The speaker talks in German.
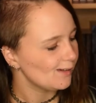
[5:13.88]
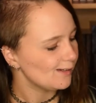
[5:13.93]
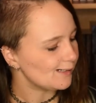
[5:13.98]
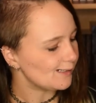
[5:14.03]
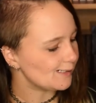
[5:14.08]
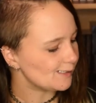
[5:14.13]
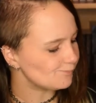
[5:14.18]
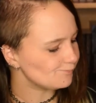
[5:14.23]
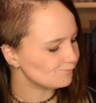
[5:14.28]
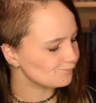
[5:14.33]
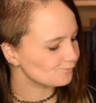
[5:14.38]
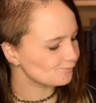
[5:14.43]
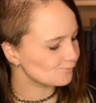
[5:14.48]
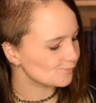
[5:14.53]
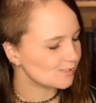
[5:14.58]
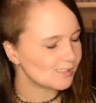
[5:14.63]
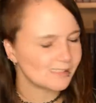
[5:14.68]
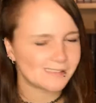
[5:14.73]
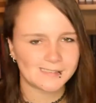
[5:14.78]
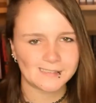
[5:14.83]

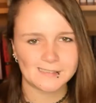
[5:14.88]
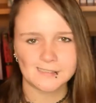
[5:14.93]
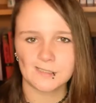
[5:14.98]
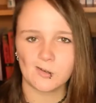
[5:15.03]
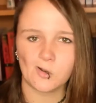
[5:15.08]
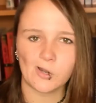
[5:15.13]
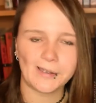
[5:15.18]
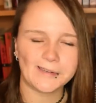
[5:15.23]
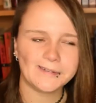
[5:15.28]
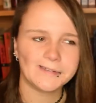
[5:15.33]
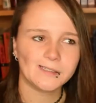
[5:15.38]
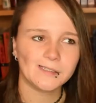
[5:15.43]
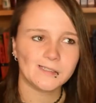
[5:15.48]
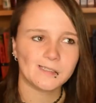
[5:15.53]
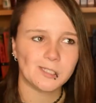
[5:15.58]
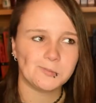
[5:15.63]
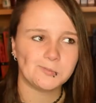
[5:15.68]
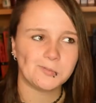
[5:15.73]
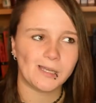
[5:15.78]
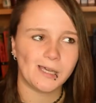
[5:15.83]
Ähm, das ist auch
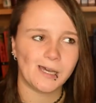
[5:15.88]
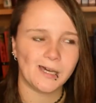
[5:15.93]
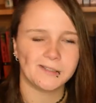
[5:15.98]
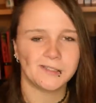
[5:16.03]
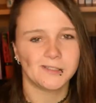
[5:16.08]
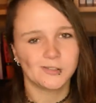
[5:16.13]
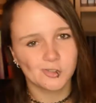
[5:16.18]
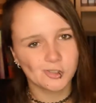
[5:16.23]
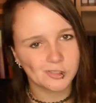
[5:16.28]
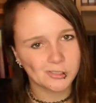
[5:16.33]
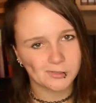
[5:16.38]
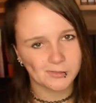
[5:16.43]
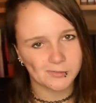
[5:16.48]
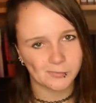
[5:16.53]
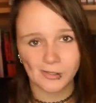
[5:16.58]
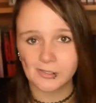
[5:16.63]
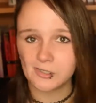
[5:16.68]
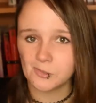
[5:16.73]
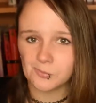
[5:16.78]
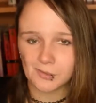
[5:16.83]
eigentlich ein Plan. Also der
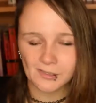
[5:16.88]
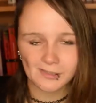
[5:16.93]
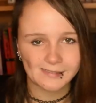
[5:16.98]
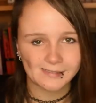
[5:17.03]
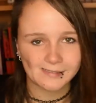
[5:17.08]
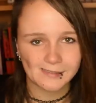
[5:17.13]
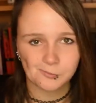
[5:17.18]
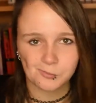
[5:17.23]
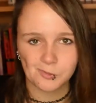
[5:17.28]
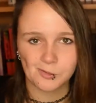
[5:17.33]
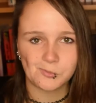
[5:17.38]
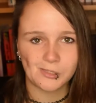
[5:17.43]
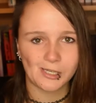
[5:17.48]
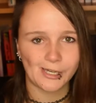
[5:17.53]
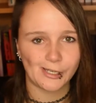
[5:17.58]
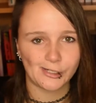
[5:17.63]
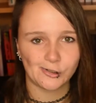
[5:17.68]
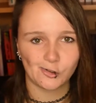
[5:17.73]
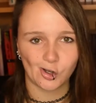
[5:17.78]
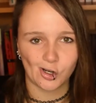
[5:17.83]
zweite Band ist bei mir
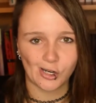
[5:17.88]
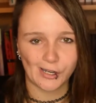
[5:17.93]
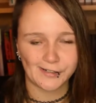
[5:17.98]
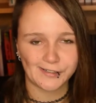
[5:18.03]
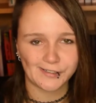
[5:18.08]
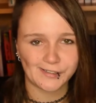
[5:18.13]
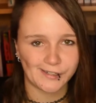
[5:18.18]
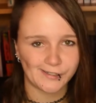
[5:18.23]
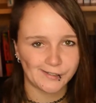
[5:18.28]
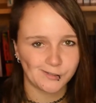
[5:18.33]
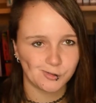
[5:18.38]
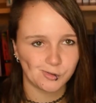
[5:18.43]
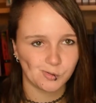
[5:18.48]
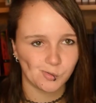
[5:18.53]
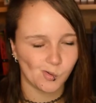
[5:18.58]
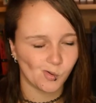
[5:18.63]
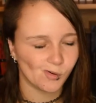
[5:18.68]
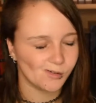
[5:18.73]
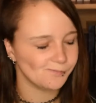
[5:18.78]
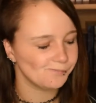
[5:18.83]
halt noch gar nicht
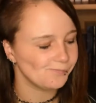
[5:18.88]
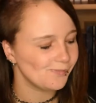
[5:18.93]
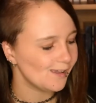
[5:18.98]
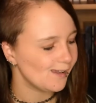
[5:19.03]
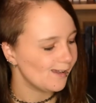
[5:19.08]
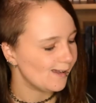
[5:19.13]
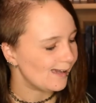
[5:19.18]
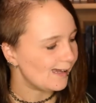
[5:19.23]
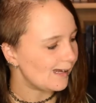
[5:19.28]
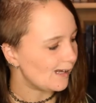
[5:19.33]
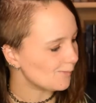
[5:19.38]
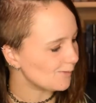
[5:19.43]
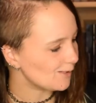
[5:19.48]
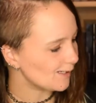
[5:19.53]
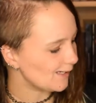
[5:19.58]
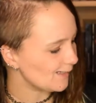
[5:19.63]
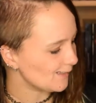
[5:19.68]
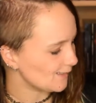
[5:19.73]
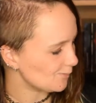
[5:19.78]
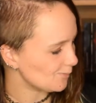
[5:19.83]
eingezogen. Aber
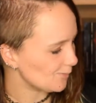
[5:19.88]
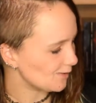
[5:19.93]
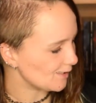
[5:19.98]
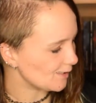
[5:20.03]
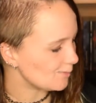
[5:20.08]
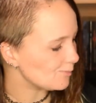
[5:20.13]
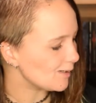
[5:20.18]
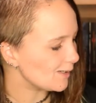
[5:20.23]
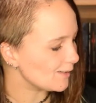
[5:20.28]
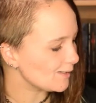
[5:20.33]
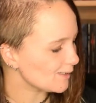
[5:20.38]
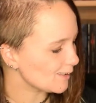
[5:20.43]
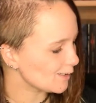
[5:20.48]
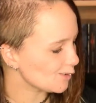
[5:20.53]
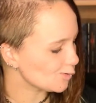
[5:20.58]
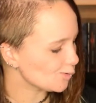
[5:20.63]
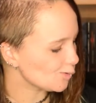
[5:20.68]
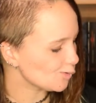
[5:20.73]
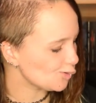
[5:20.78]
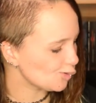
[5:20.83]
der erste Band hat mir eigentlich
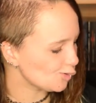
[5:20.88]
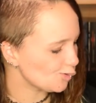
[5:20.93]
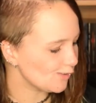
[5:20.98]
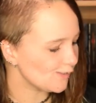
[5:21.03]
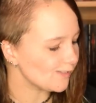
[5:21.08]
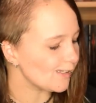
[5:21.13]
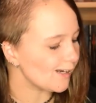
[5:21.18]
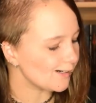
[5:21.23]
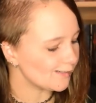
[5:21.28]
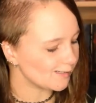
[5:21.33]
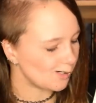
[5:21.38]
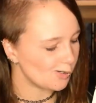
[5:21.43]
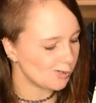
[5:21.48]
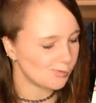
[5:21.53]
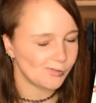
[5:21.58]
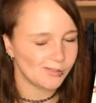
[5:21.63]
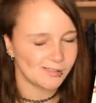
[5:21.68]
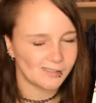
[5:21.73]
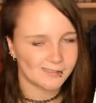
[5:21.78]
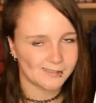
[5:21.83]
ganz gut zugesagt,
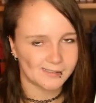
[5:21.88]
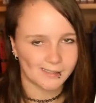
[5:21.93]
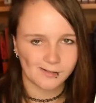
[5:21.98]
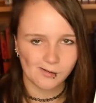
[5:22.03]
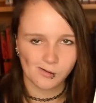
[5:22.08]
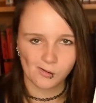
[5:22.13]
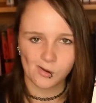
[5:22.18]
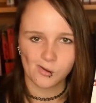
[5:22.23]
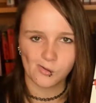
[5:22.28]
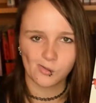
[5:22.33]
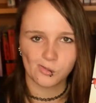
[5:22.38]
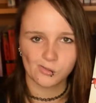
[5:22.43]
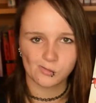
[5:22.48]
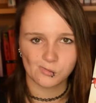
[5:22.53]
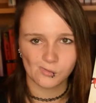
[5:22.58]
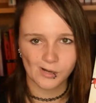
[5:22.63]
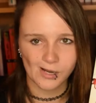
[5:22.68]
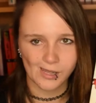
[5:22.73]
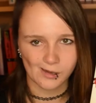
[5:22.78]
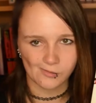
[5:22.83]
auch wenn es ein
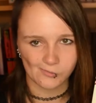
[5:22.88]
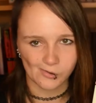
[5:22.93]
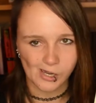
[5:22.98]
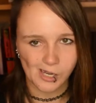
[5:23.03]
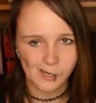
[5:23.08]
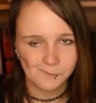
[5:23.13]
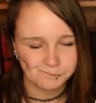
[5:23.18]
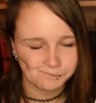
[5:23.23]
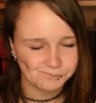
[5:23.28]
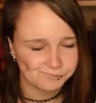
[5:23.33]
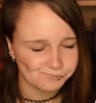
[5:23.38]
Thriller war.